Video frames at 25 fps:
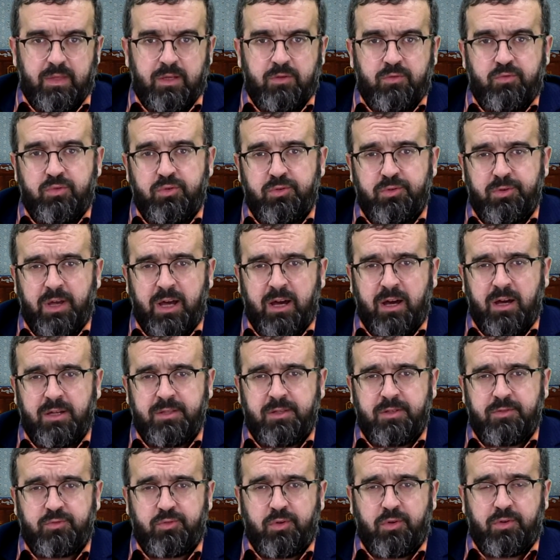
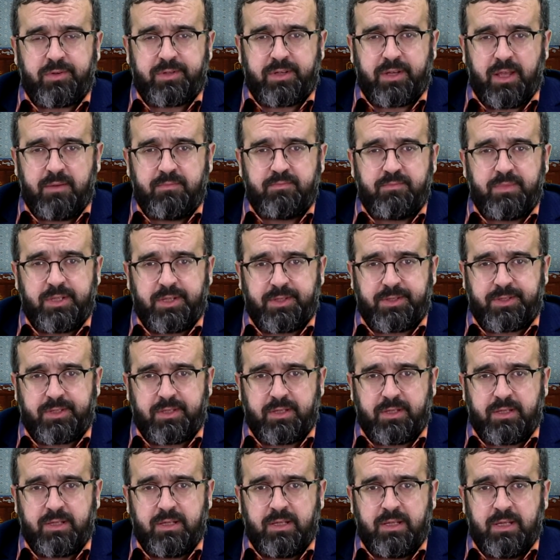Kur'an'ın dörtten
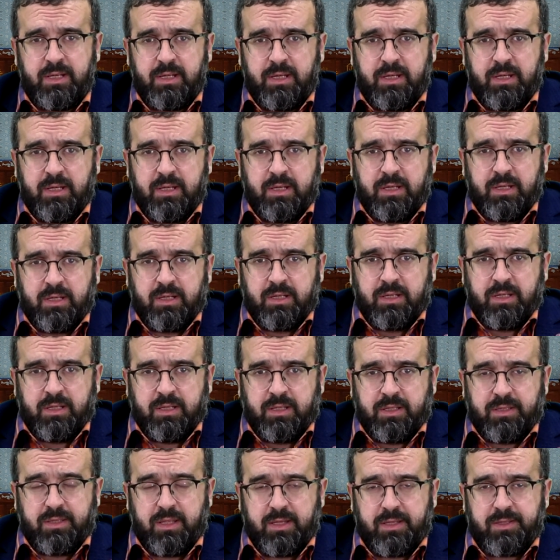birisi
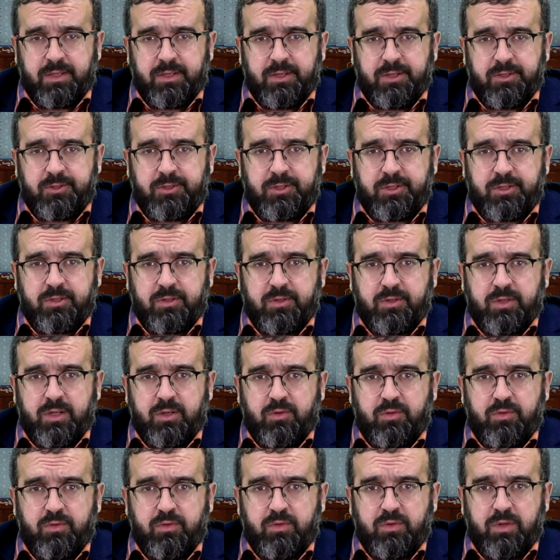nedir?
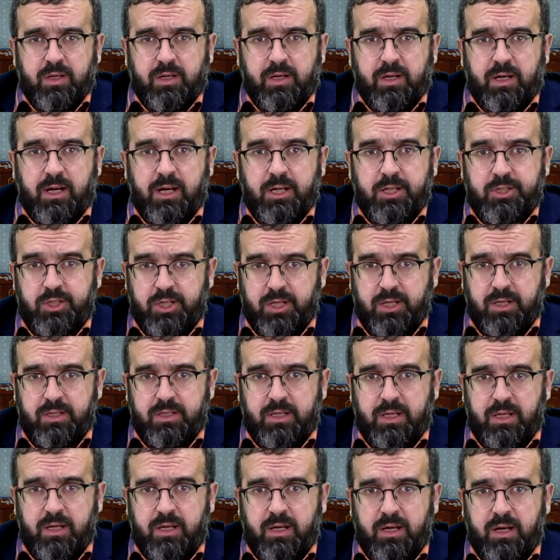
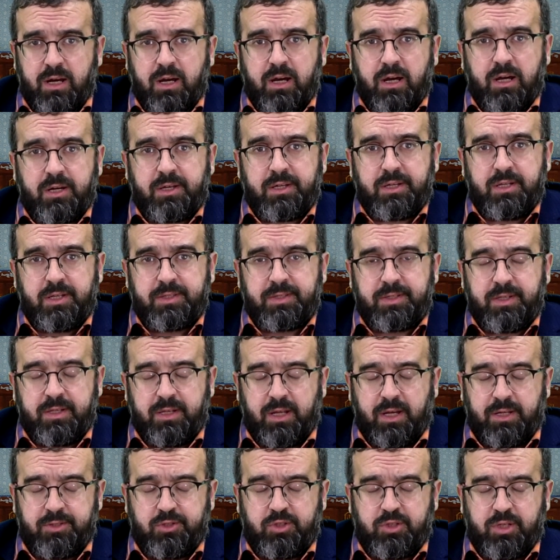haşirle ahiret
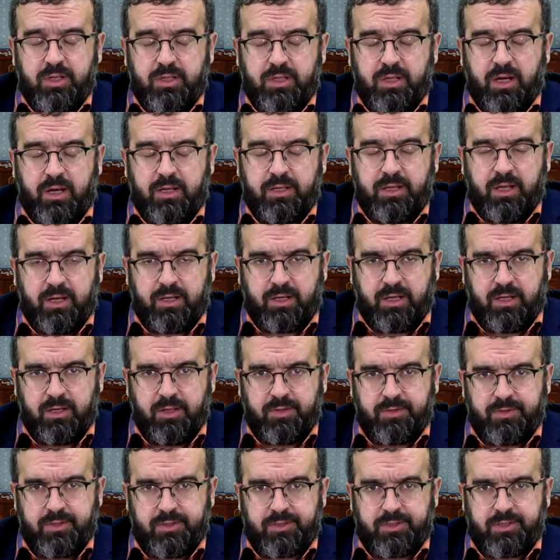inancıyla
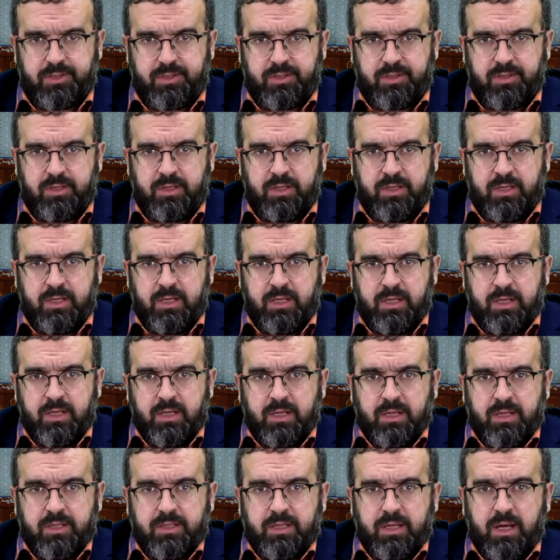alakalıdır.
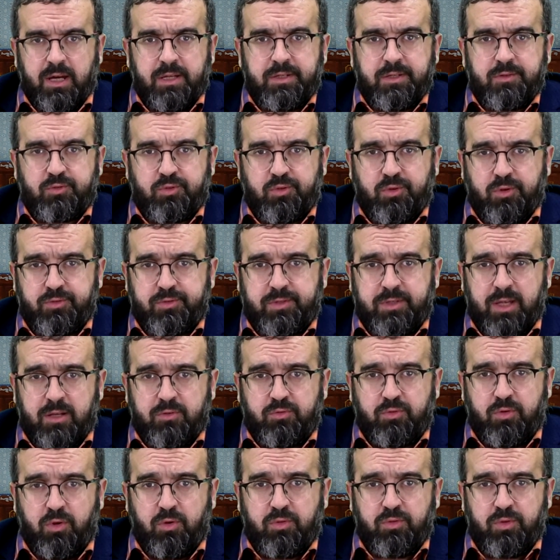Yani sosyal
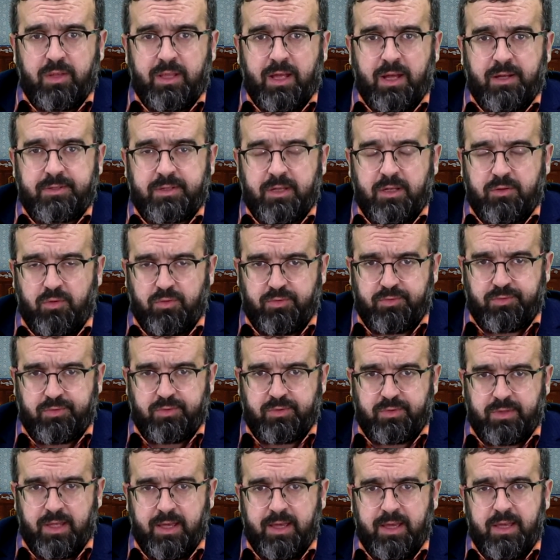konulardan
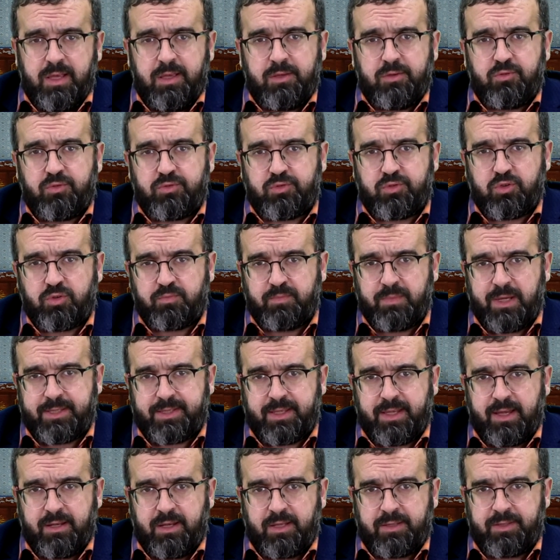olsun en küçük
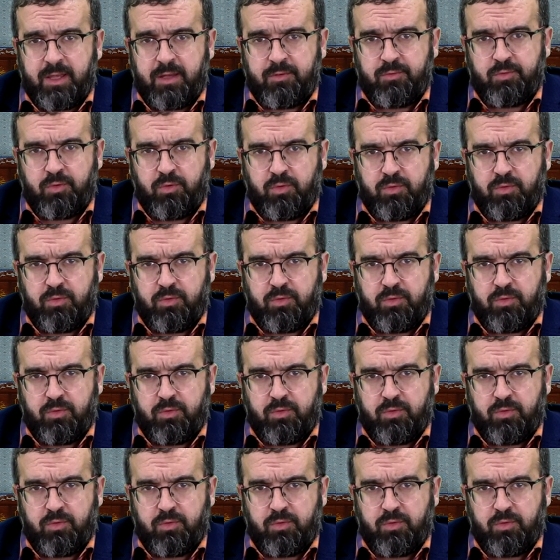meseleden